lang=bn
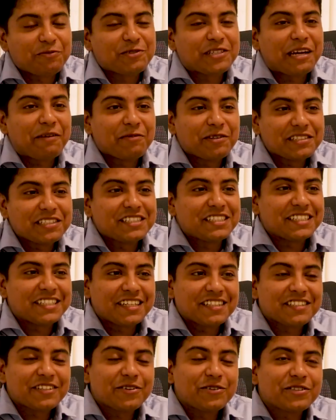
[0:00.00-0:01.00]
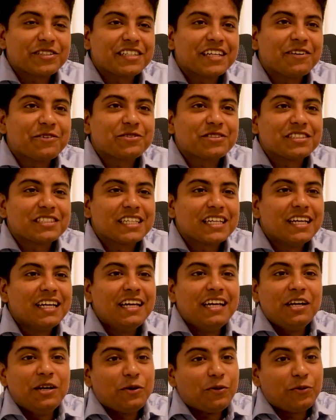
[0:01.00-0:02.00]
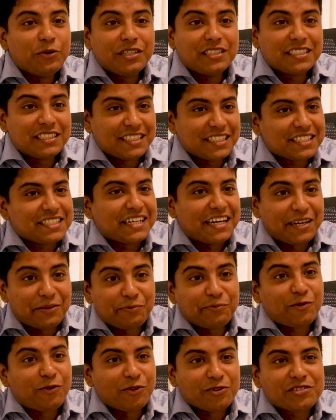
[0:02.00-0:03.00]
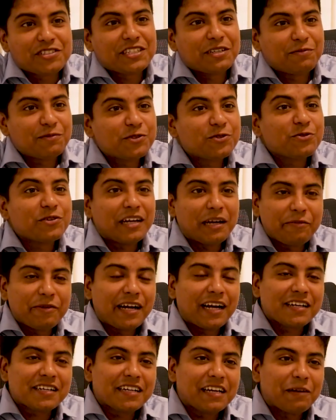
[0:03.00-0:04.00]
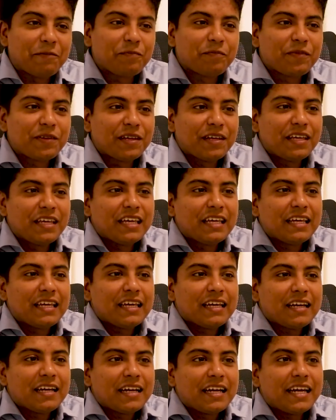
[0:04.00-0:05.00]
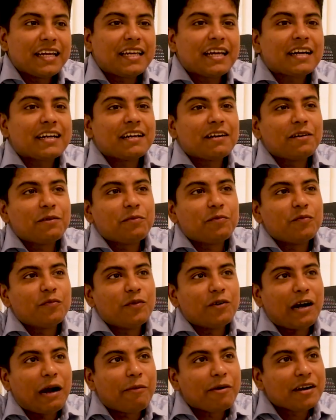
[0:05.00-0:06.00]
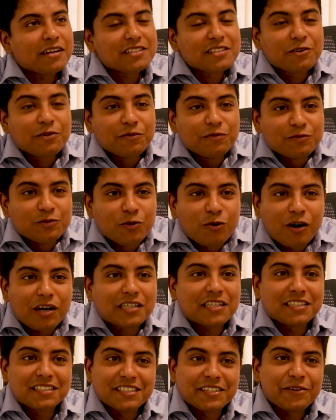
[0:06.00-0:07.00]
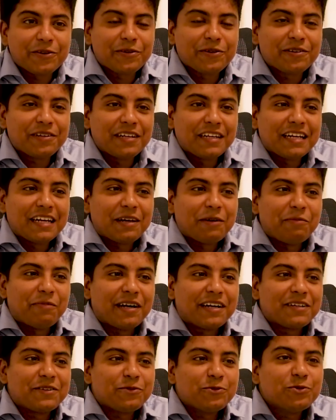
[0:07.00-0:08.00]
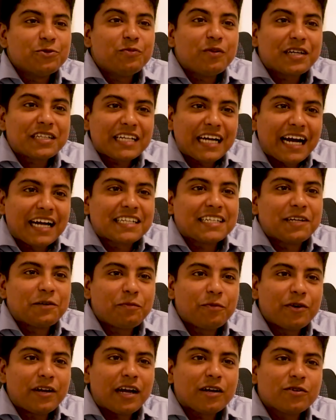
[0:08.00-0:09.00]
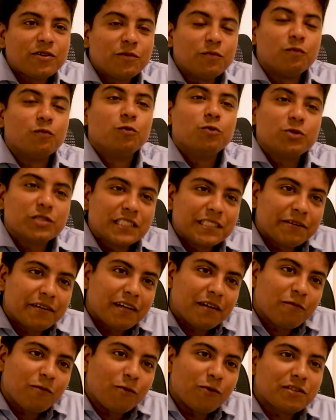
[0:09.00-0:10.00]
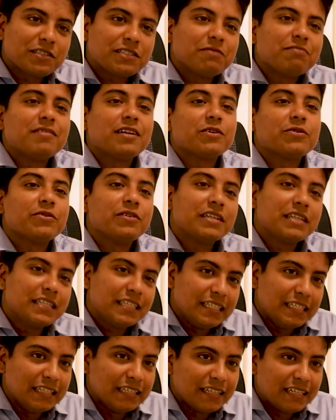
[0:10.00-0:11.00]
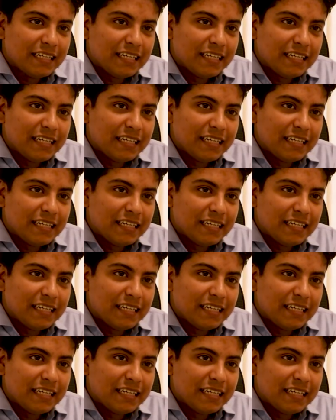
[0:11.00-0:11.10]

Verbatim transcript: সবচেয়ে অ্যামেজিং যেটা ছিল সেটা হচ্ছে যে ওই যে যে টার্ম কনসেপ্ট শুনে আমি আসলাম এটা একটা আমার কাছে ধোয়াশা ছিল বাট উদ্ভাসে আসার পরে আসলে বুঝতে পারলাম কনসেপ্ট আসলে কি